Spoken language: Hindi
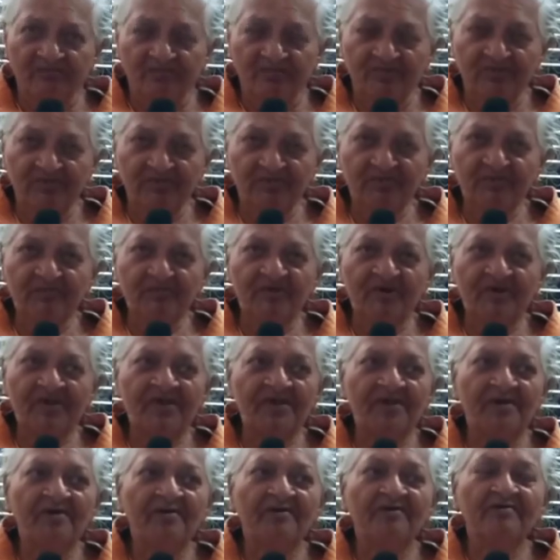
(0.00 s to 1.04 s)
मैं भी
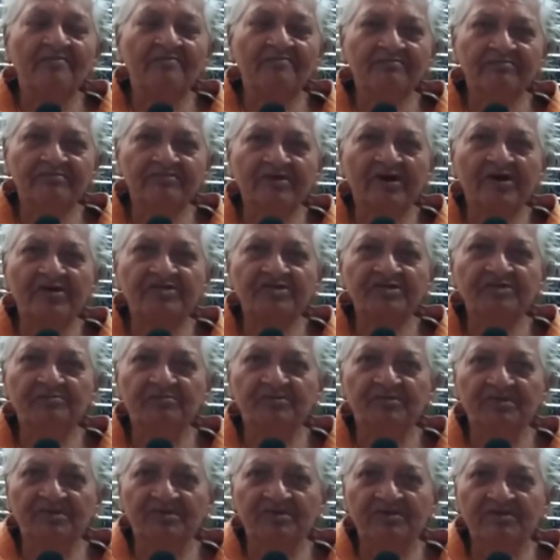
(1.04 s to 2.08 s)
मारा नाती
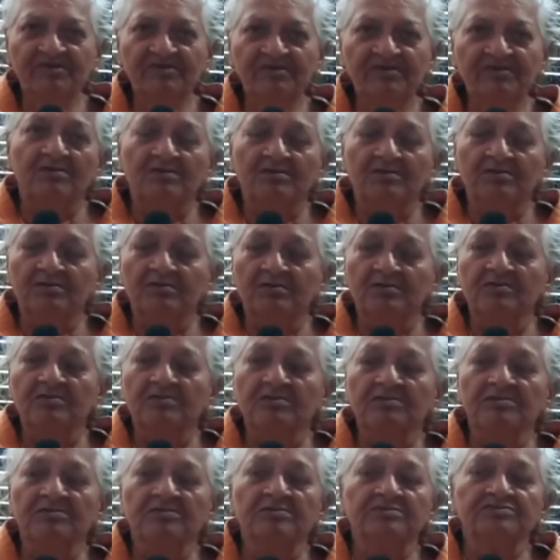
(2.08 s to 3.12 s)
भी
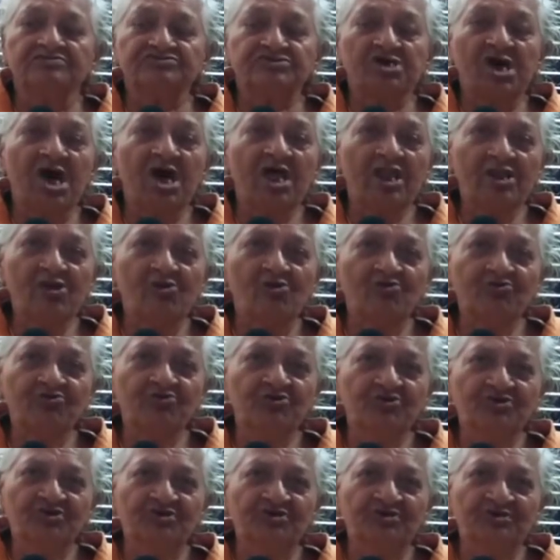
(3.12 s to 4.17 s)
चार लोग
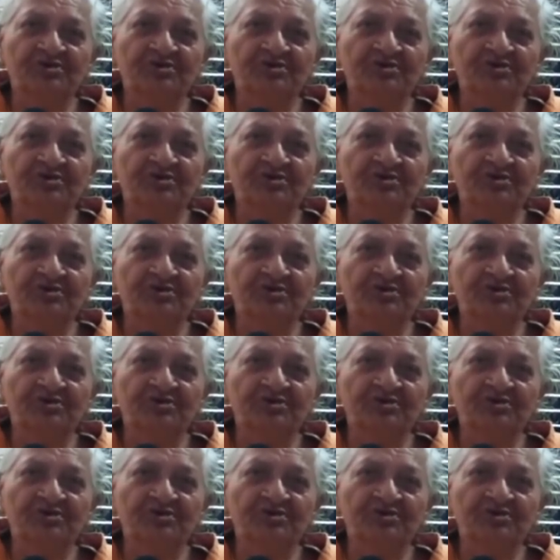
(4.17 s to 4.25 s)
को